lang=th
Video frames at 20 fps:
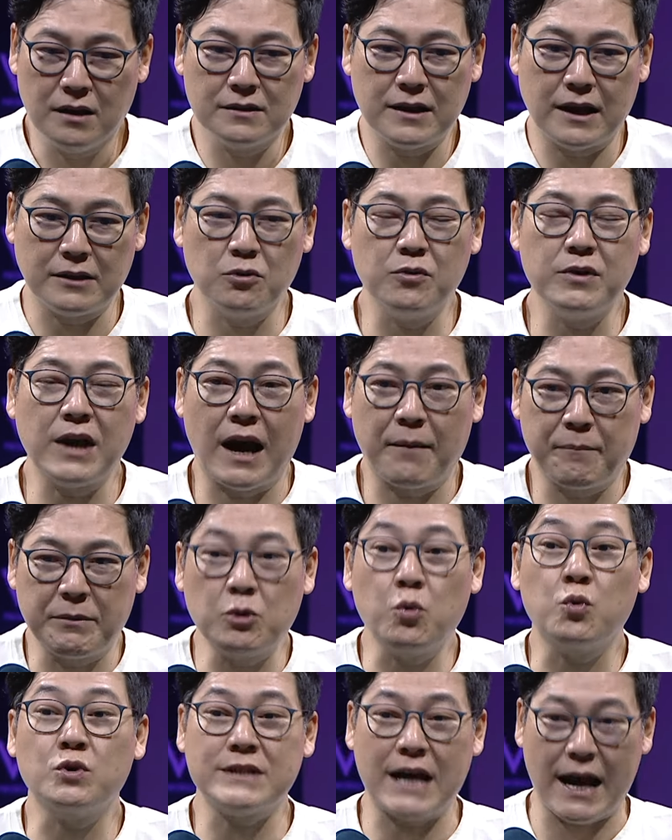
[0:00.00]
แต่ทุกอย่างมัน
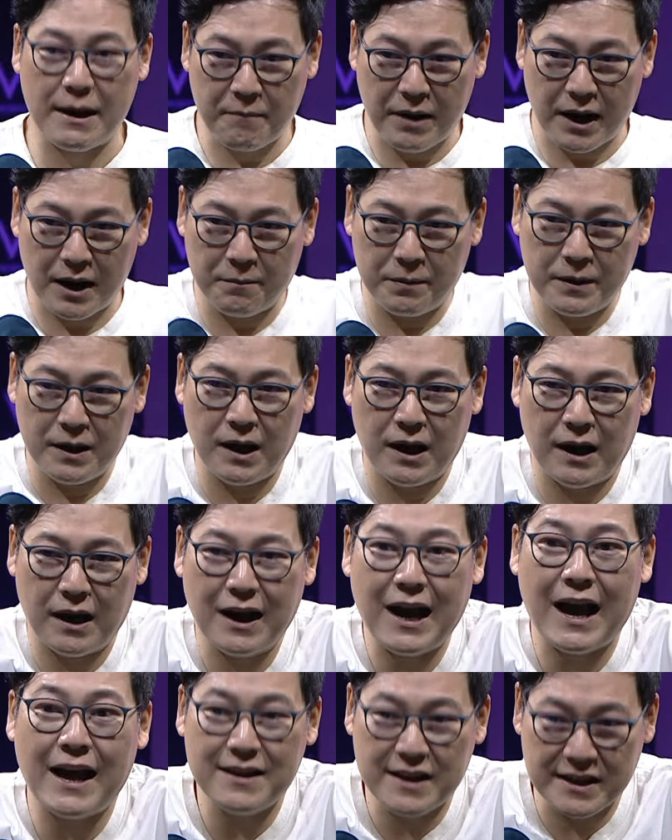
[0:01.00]
ถูกสร้างมาเพื่อ
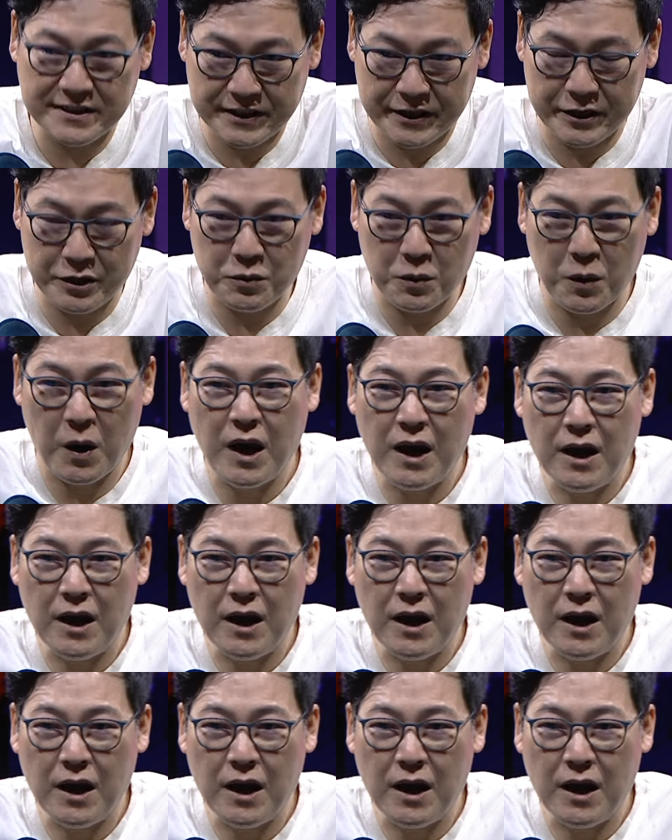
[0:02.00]
งานเลสคิว